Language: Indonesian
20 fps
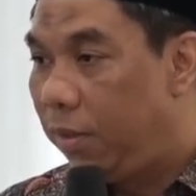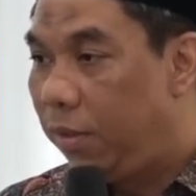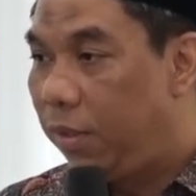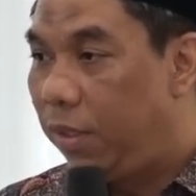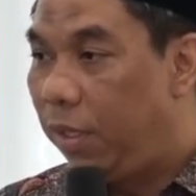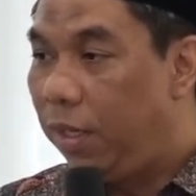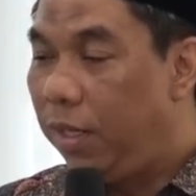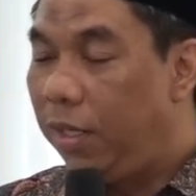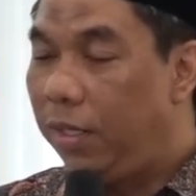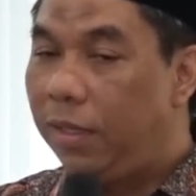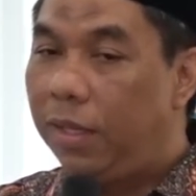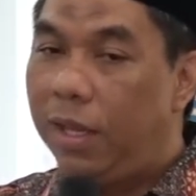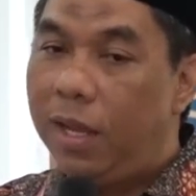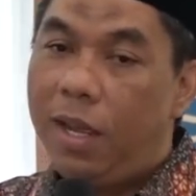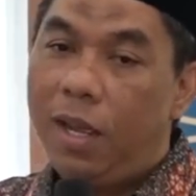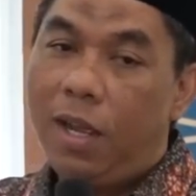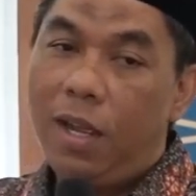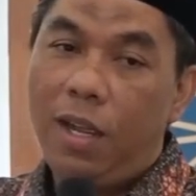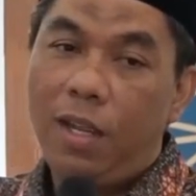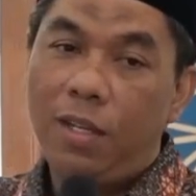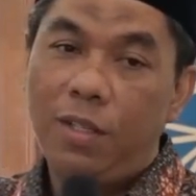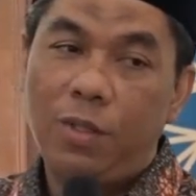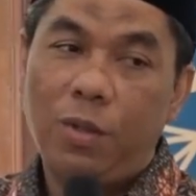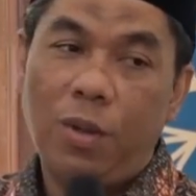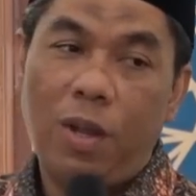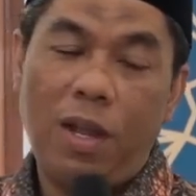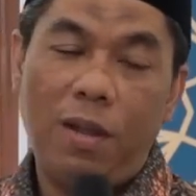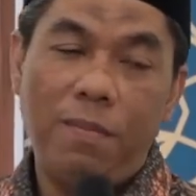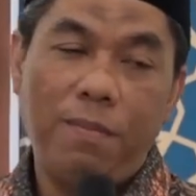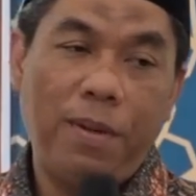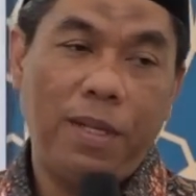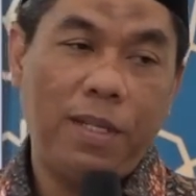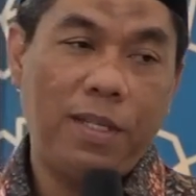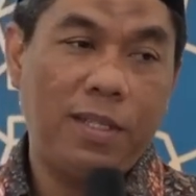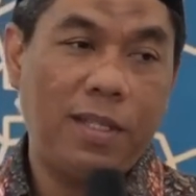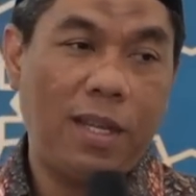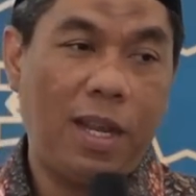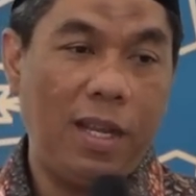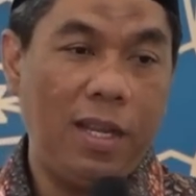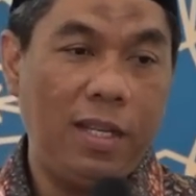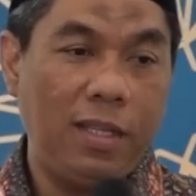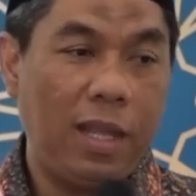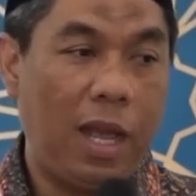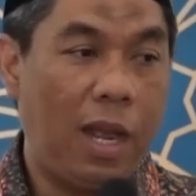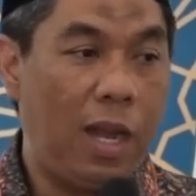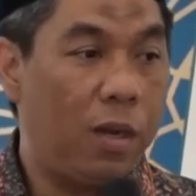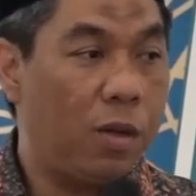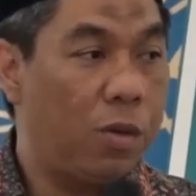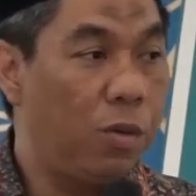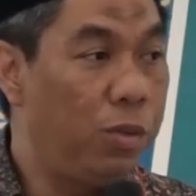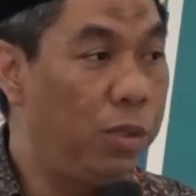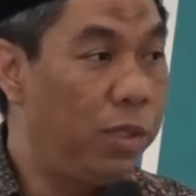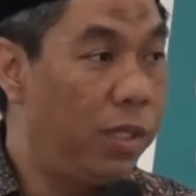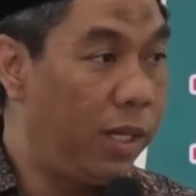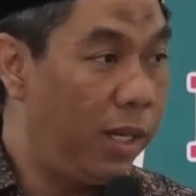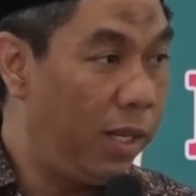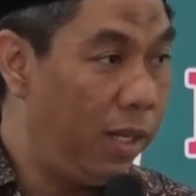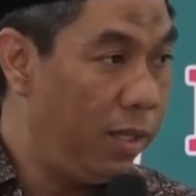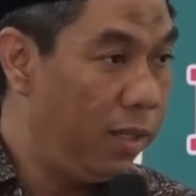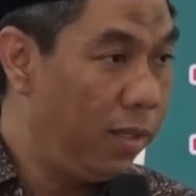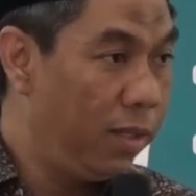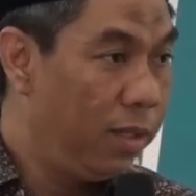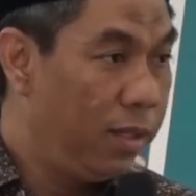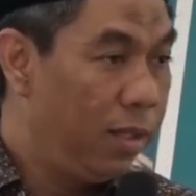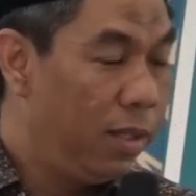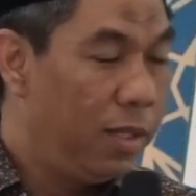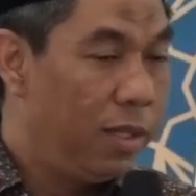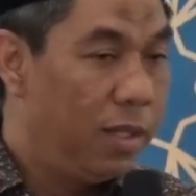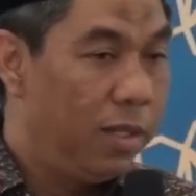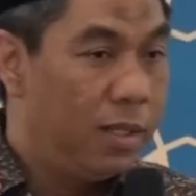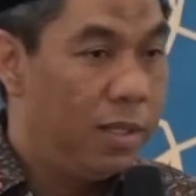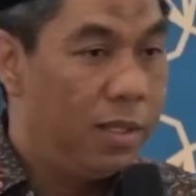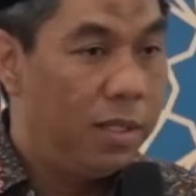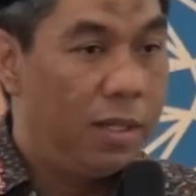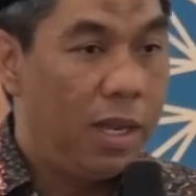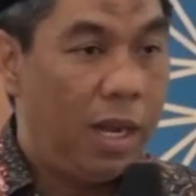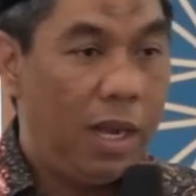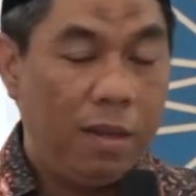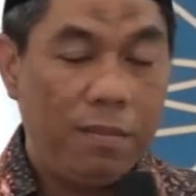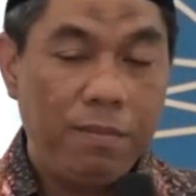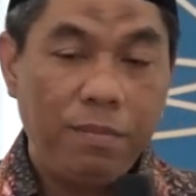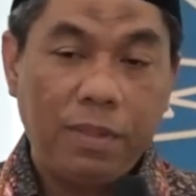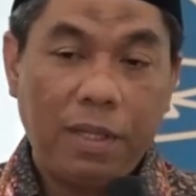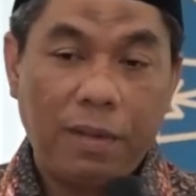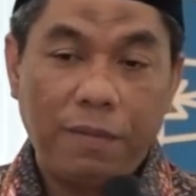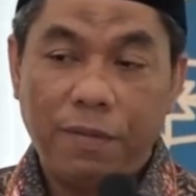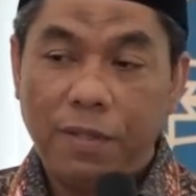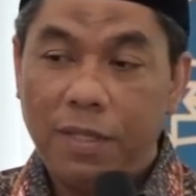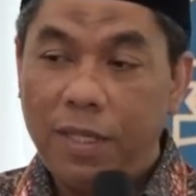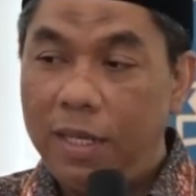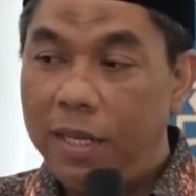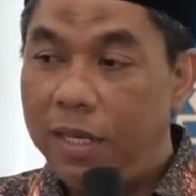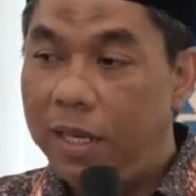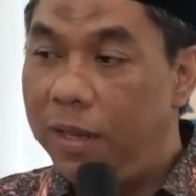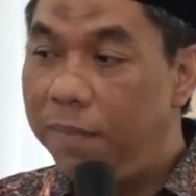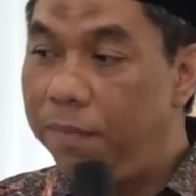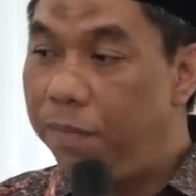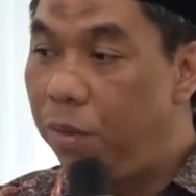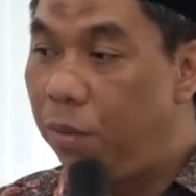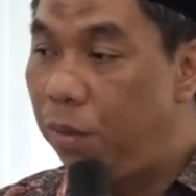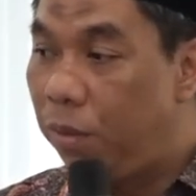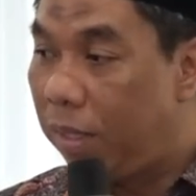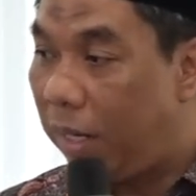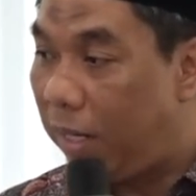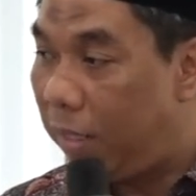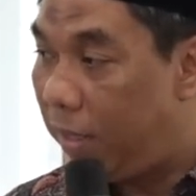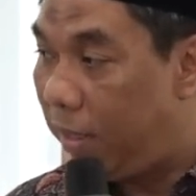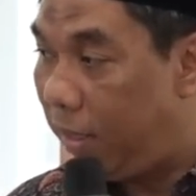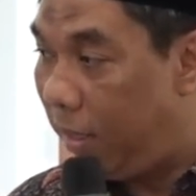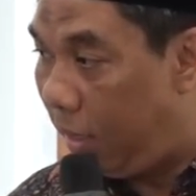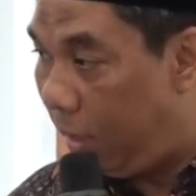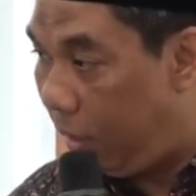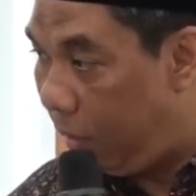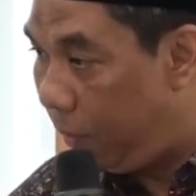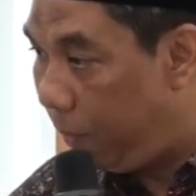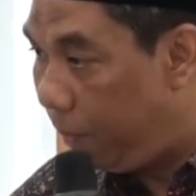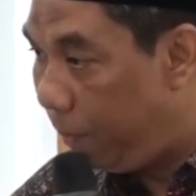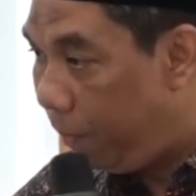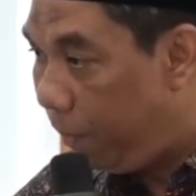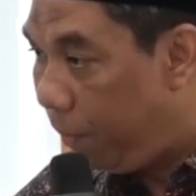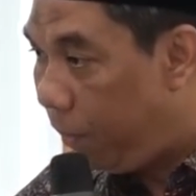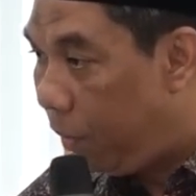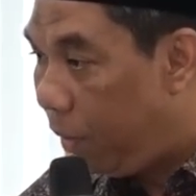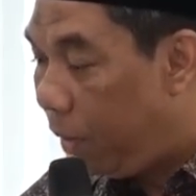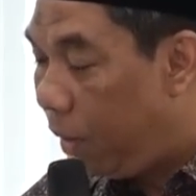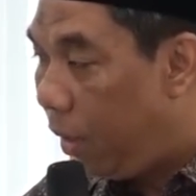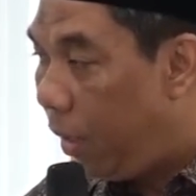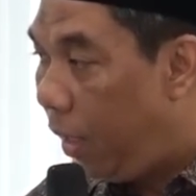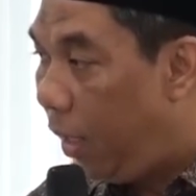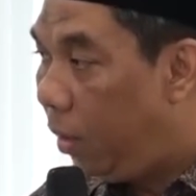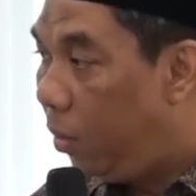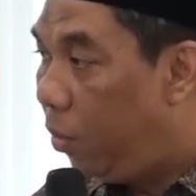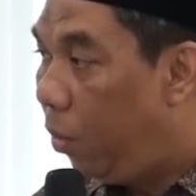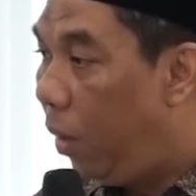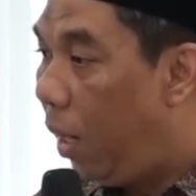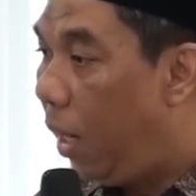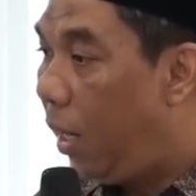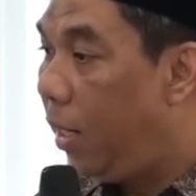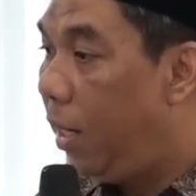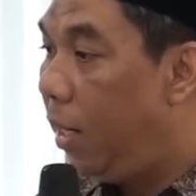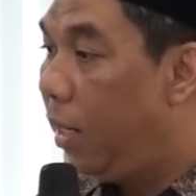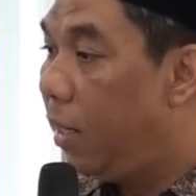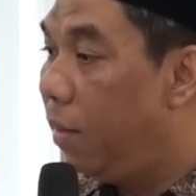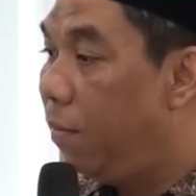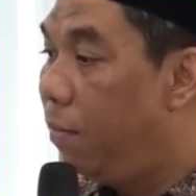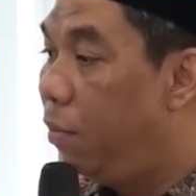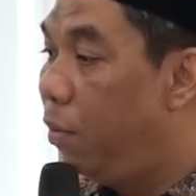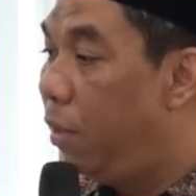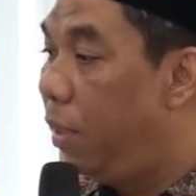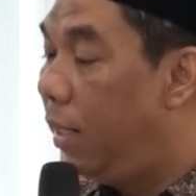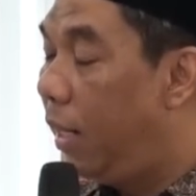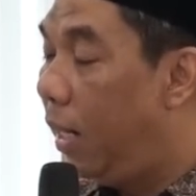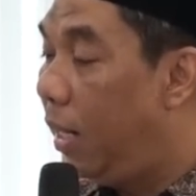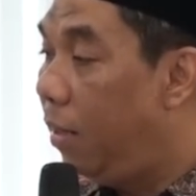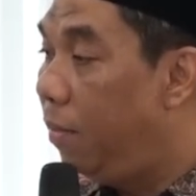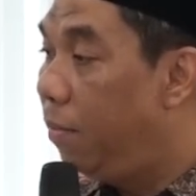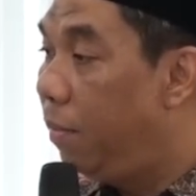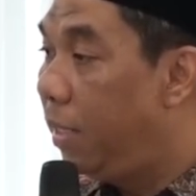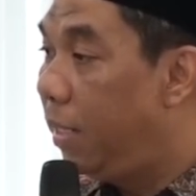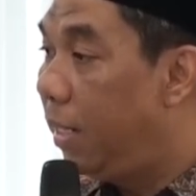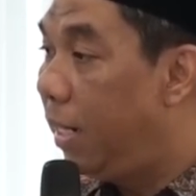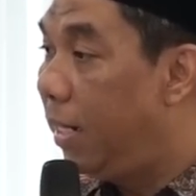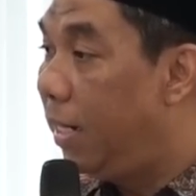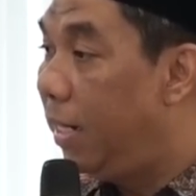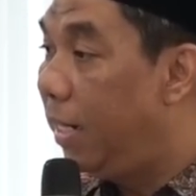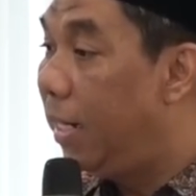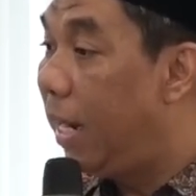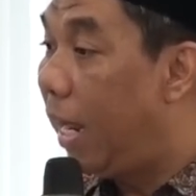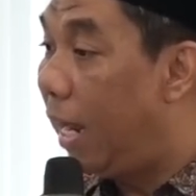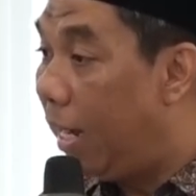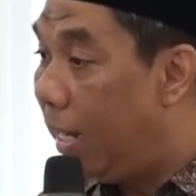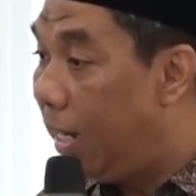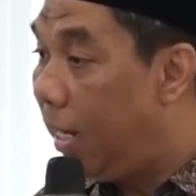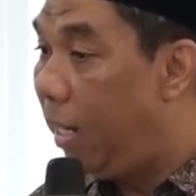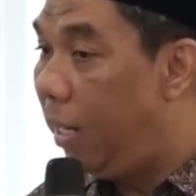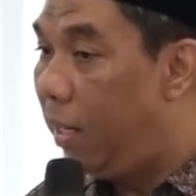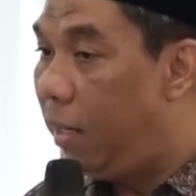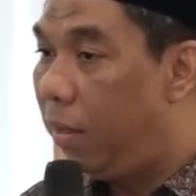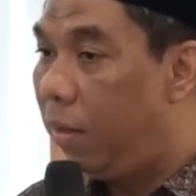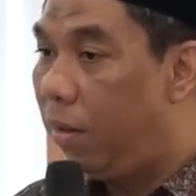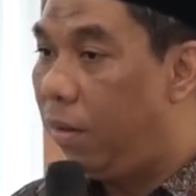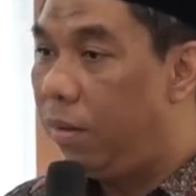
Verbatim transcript: cerita sahabat Said Al-Khudri dalam tafsir Ibnu Kathir, itulah yang kemudian menjadi dalil